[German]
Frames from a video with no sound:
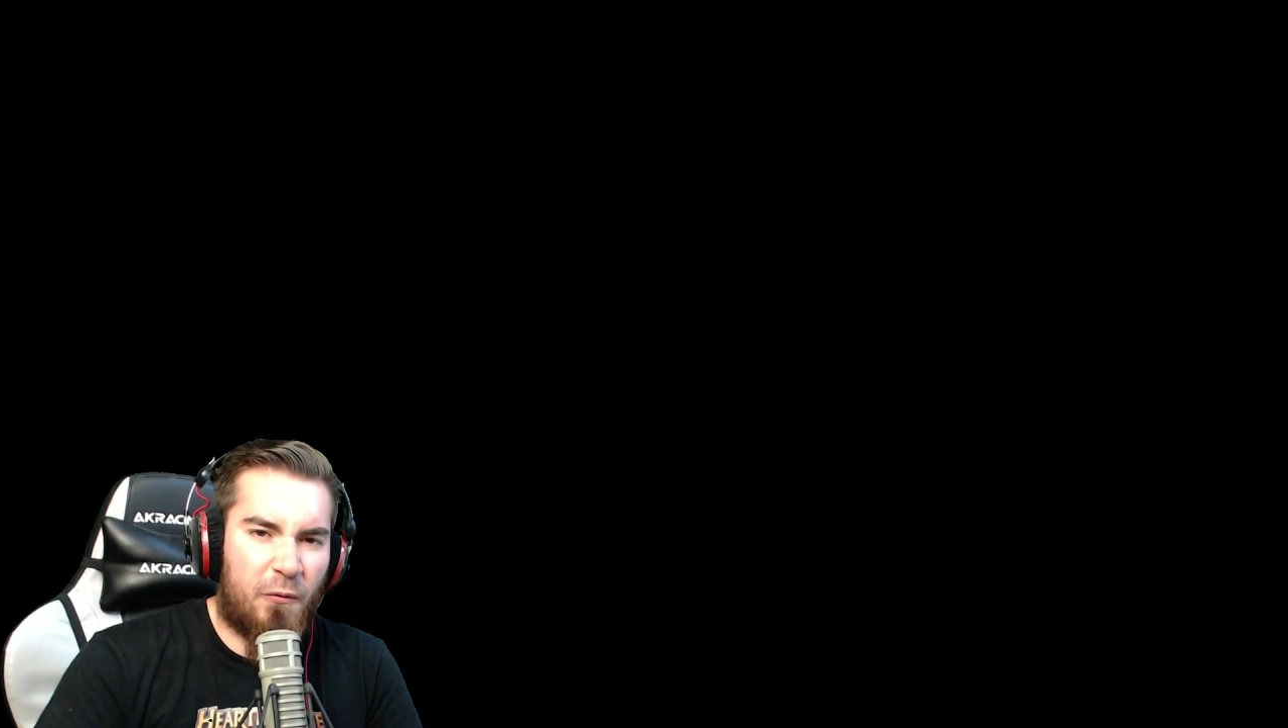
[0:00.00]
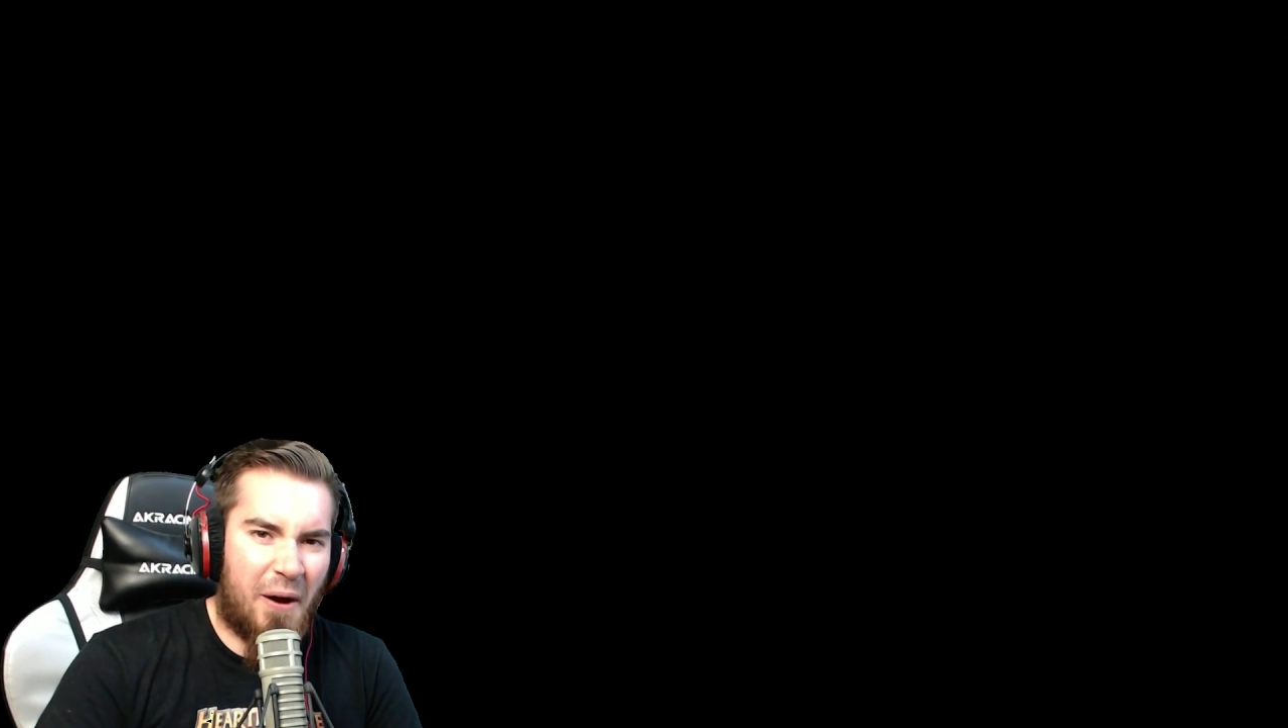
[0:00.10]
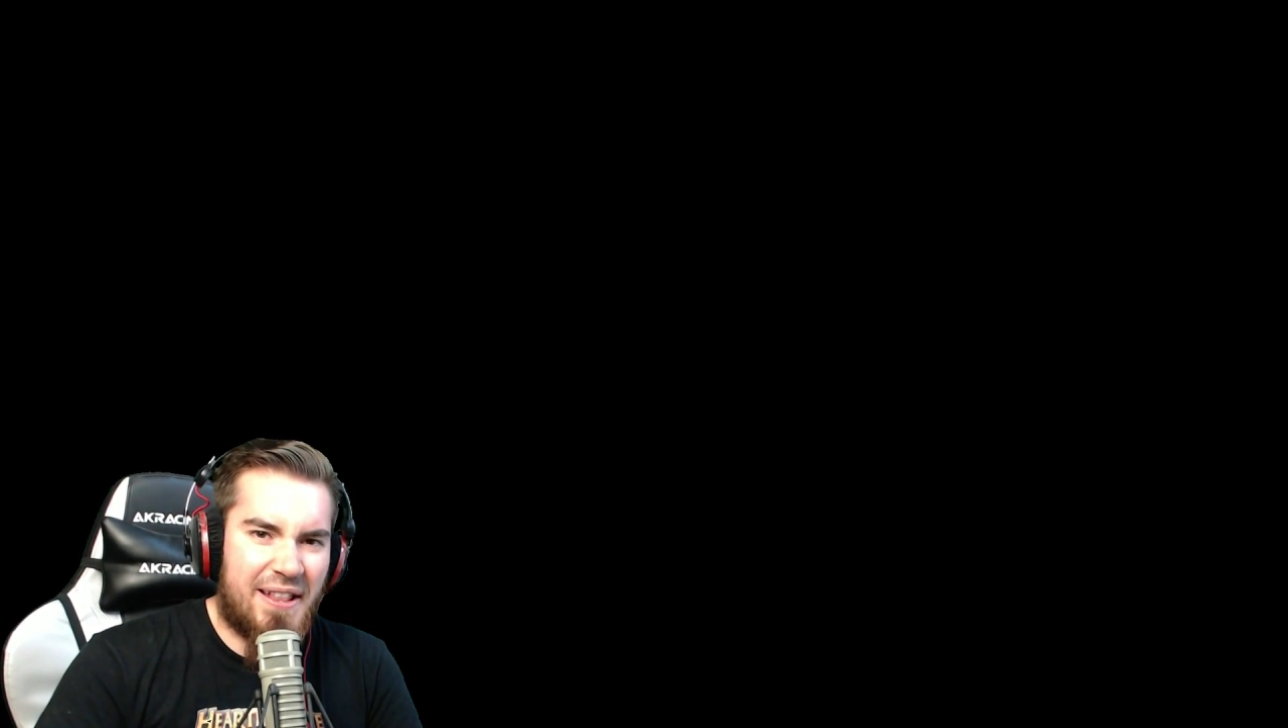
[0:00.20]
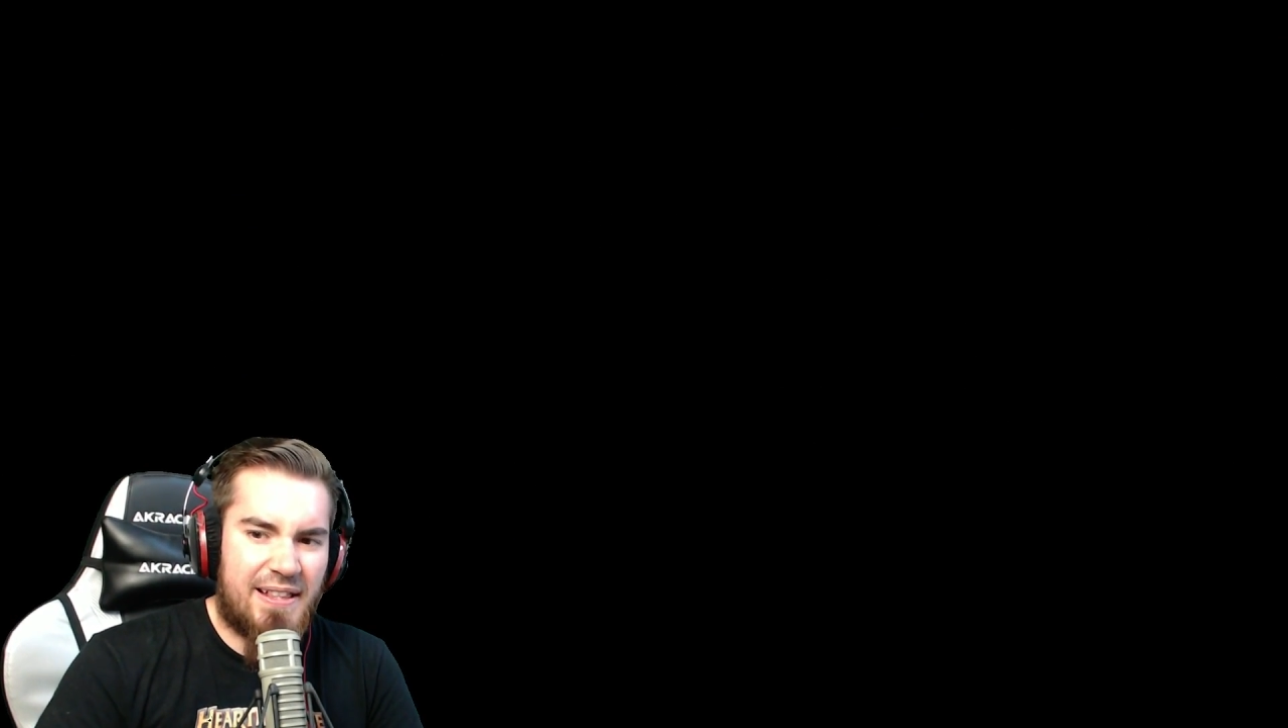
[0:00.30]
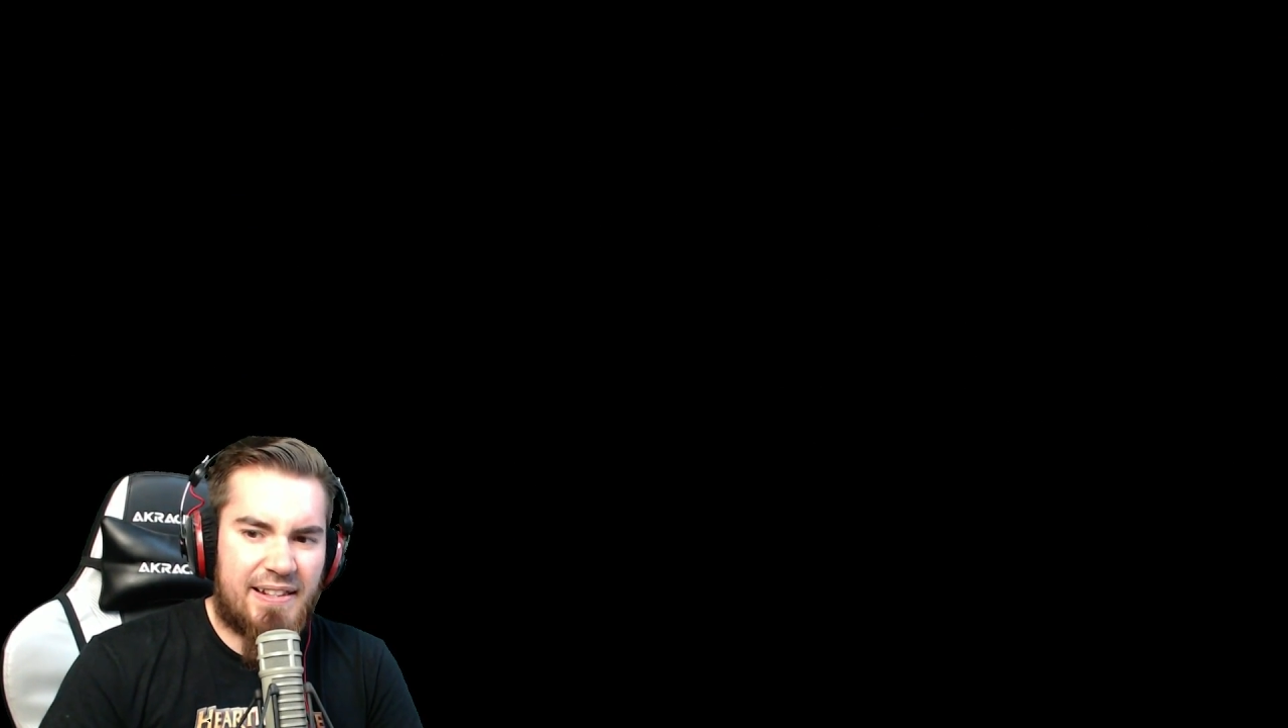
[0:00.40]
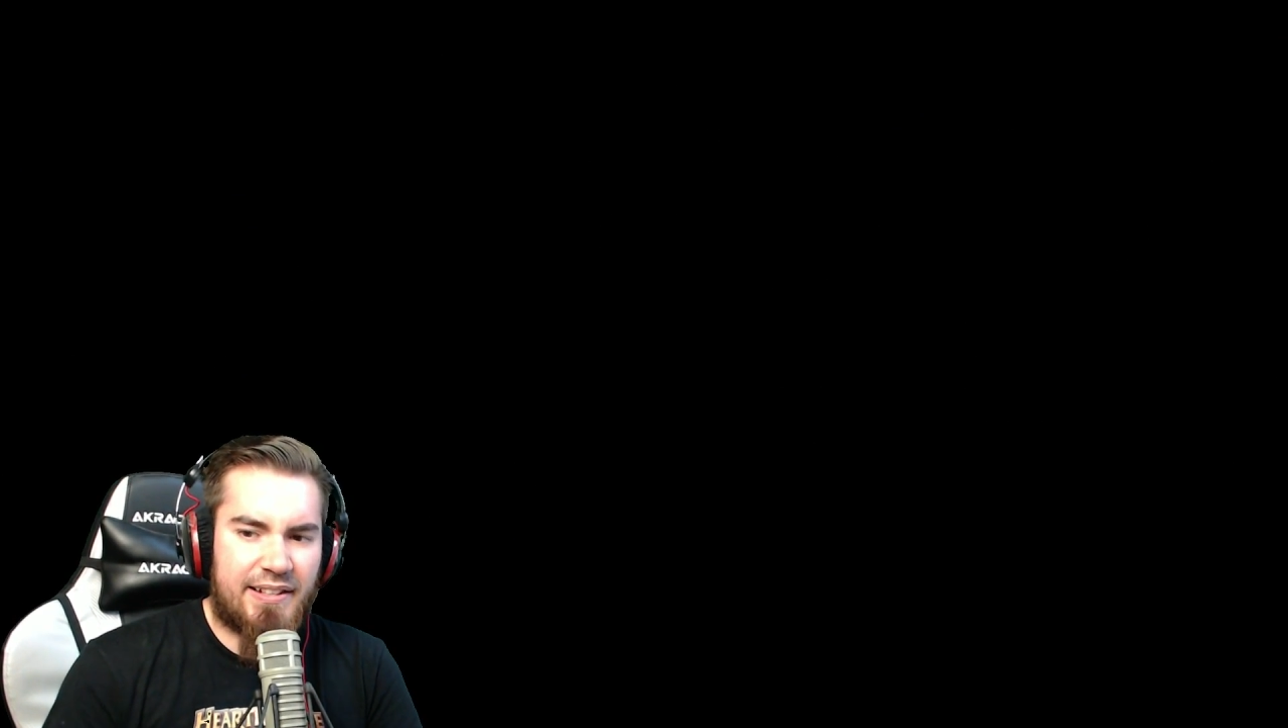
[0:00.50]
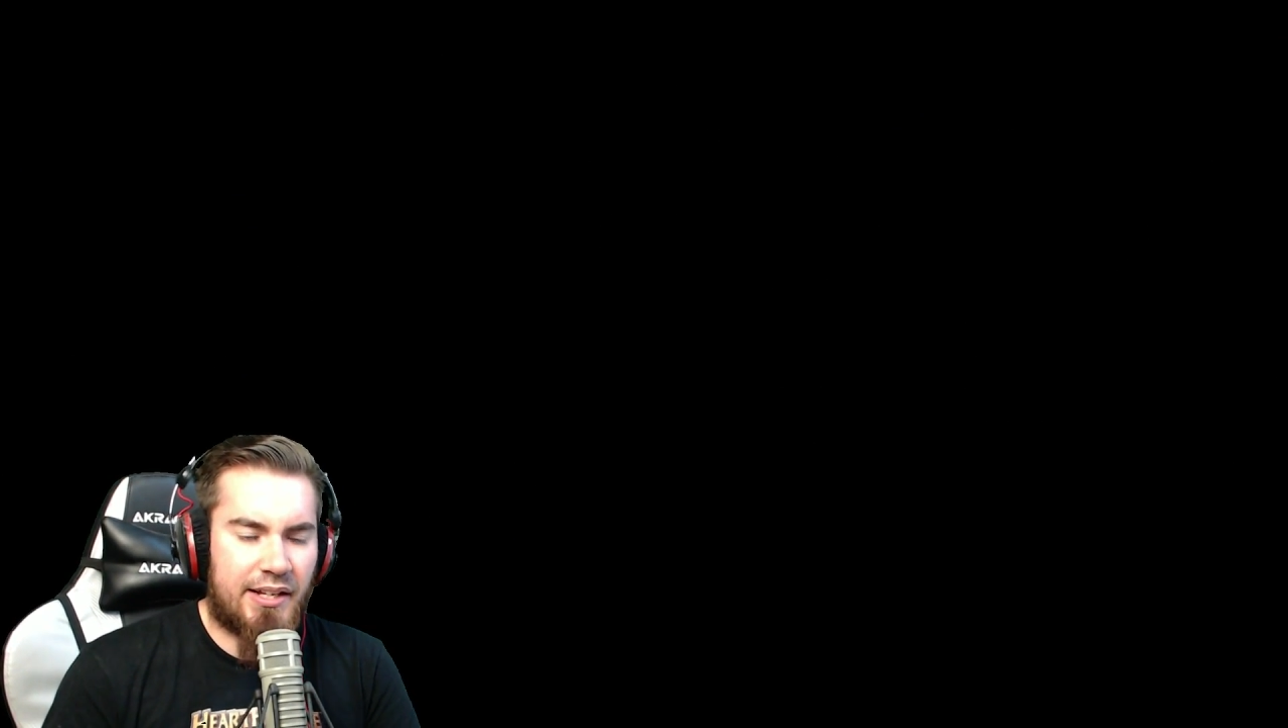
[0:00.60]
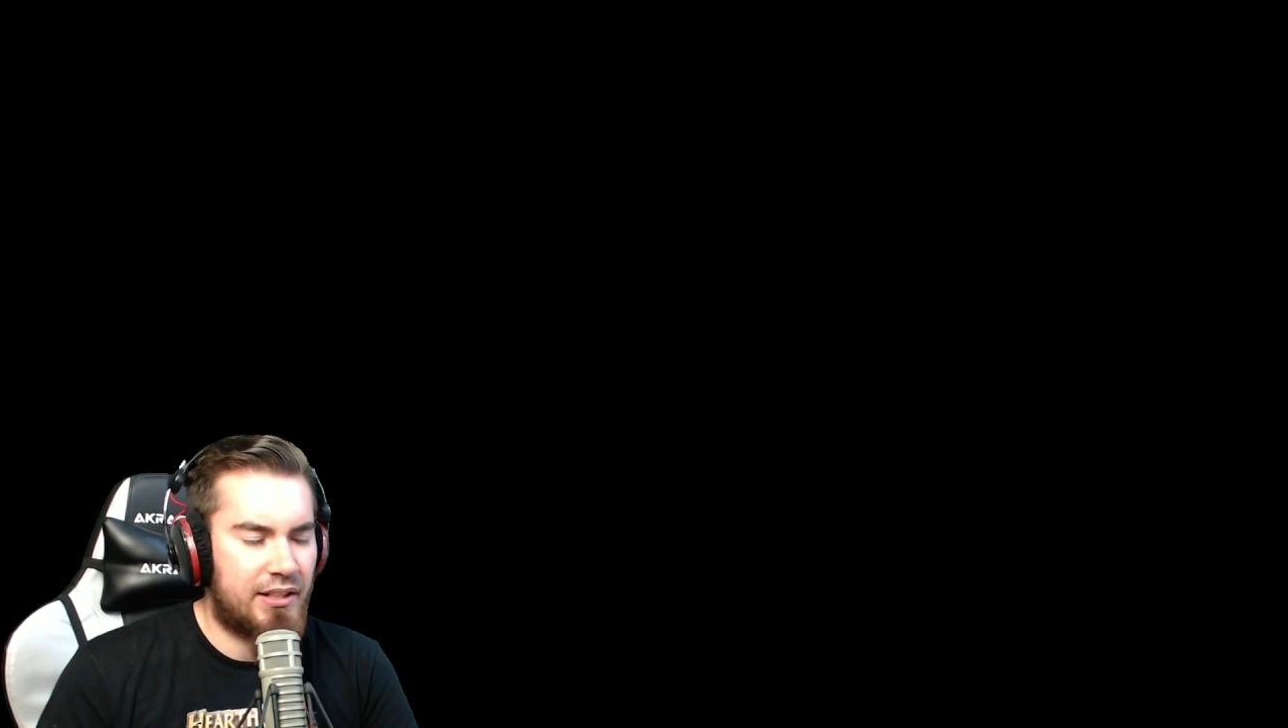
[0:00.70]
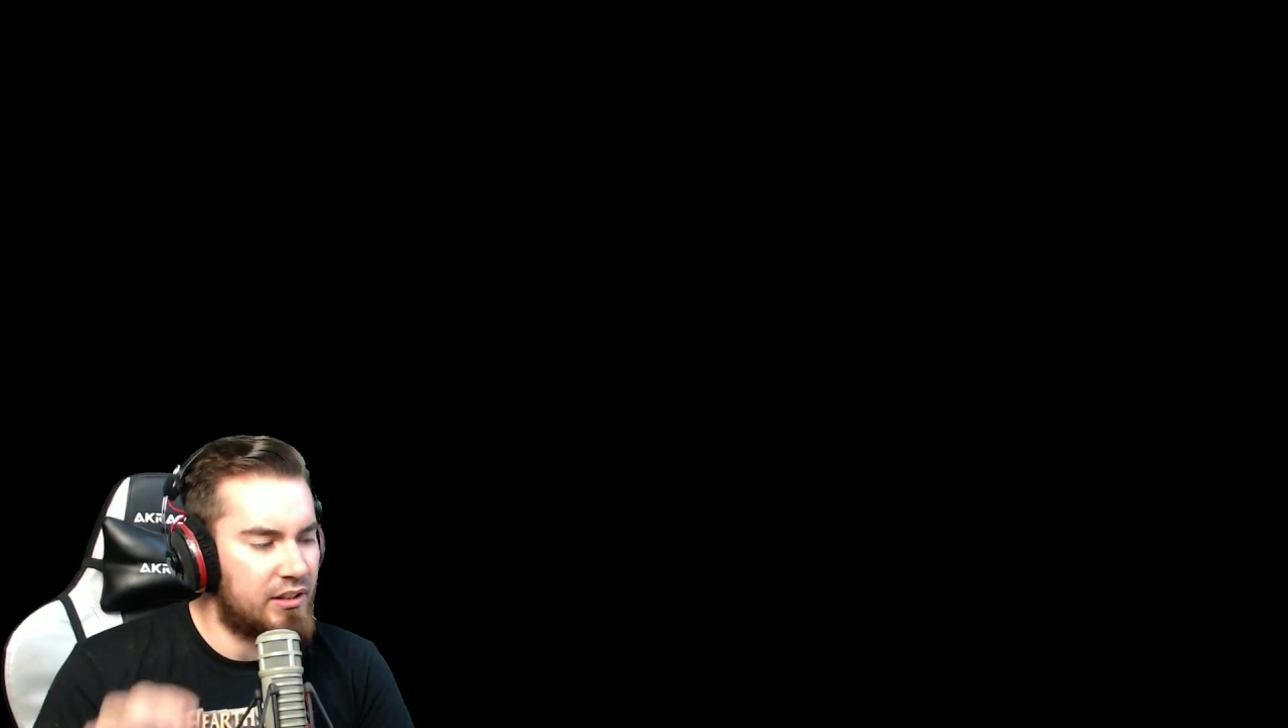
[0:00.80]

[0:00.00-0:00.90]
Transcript: wins.